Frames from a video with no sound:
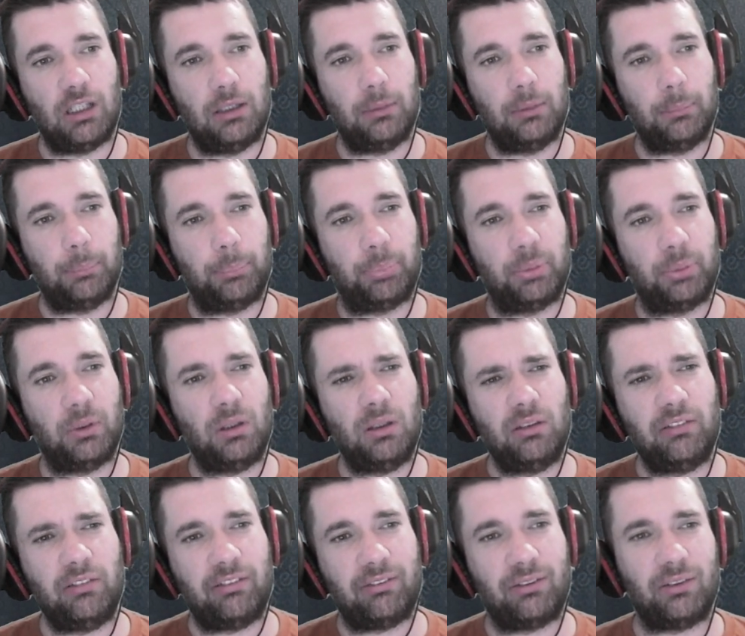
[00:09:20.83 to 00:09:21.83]

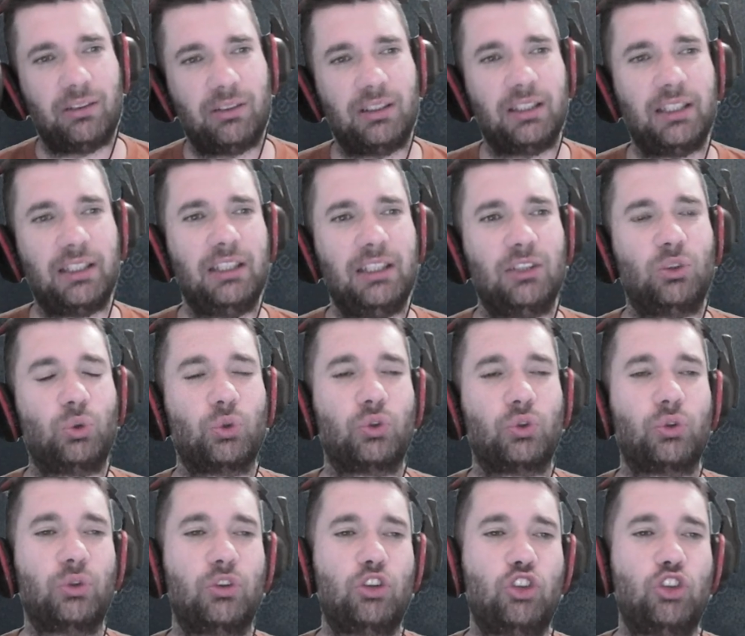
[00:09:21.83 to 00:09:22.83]
Bronson Reed
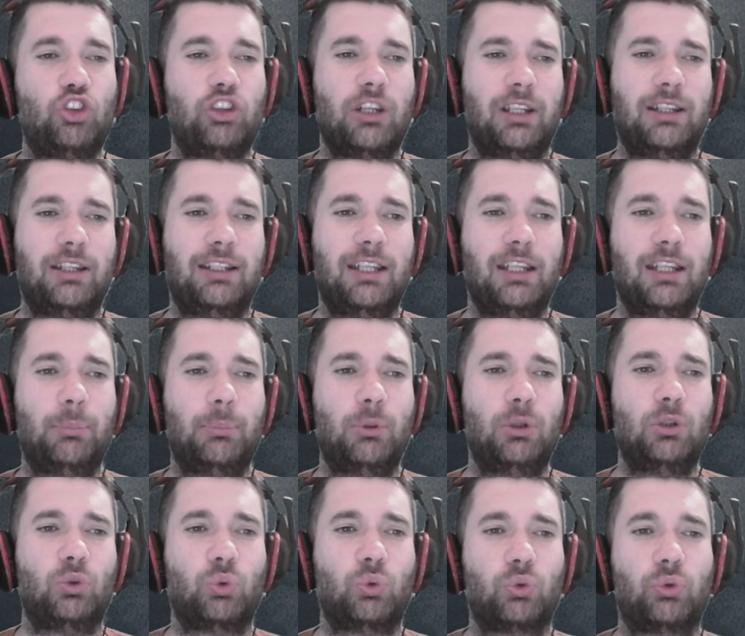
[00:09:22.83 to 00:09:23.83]
contre Chad
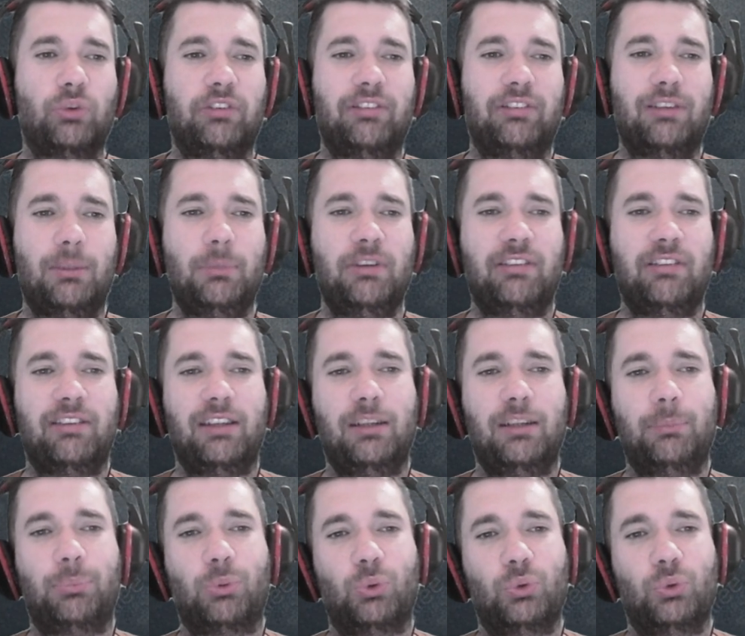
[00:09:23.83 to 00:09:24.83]
Gable contre Sami
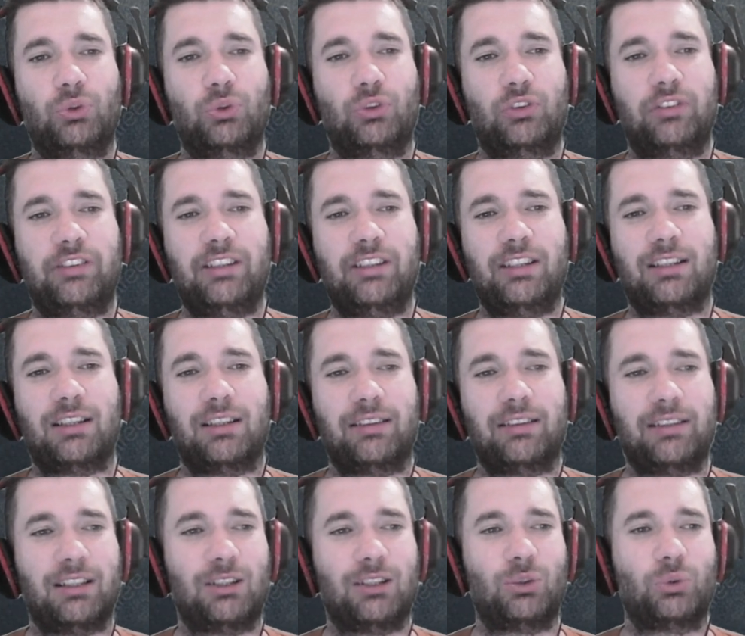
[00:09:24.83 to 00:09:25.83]
Zayn pour le titre
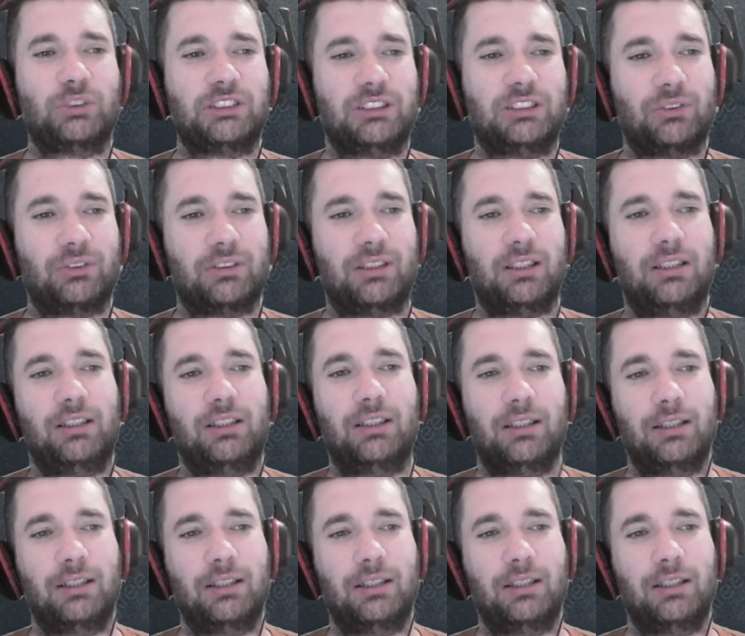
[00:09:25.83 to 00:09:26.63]
intercontinental.